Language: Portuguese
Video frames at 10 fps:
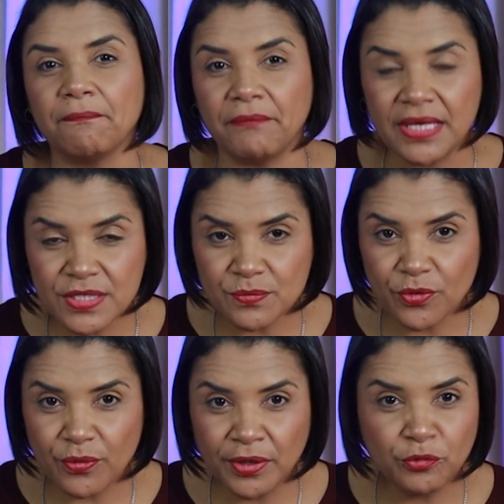mesmo
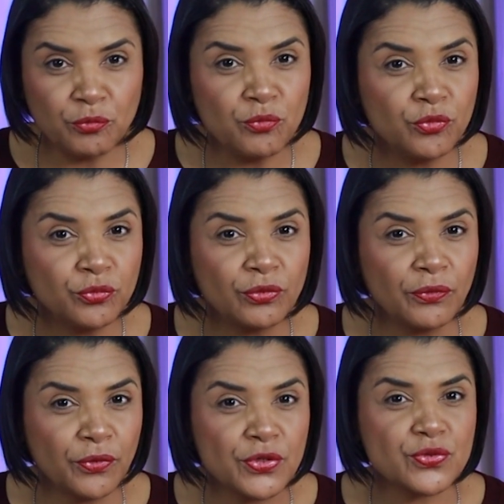quando o mundo
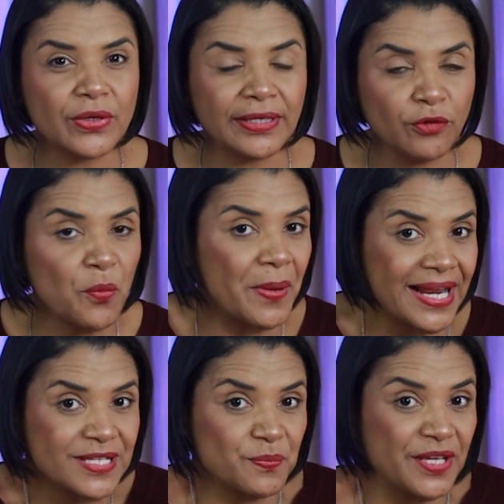ao nosso redor
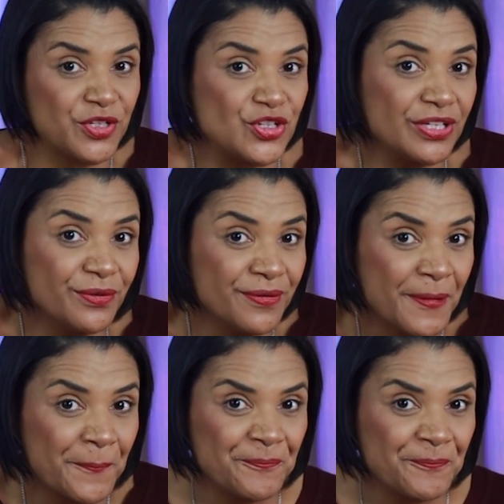parece perdido?